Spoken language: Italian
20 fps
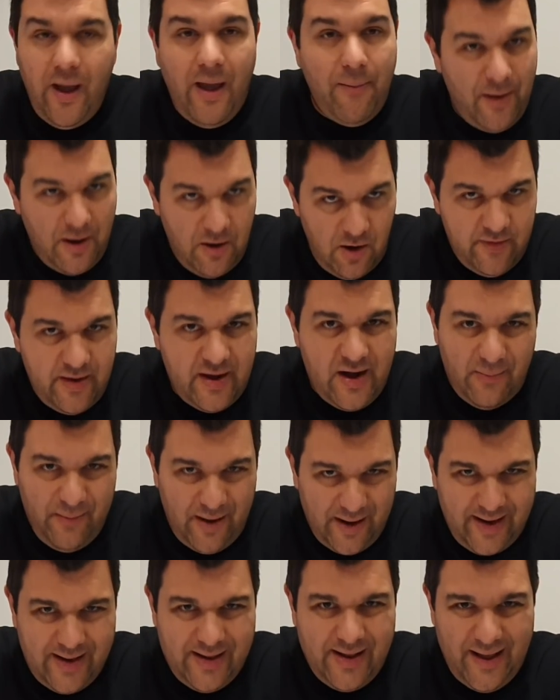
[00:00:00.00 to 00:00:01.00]
è meglio avere la
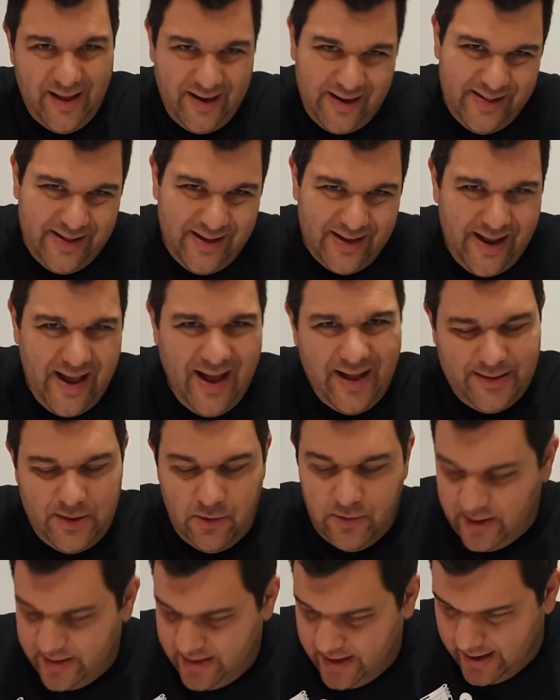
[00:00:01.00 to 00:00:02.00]
macchina ritargata
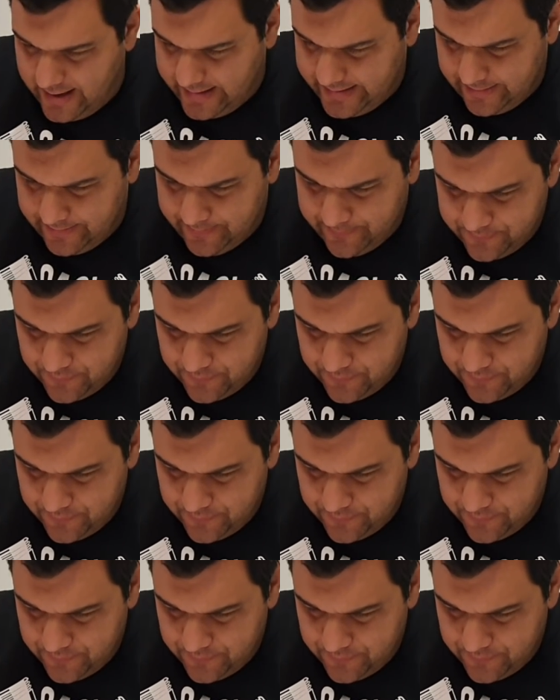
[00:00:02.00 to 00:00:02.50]
o radiata.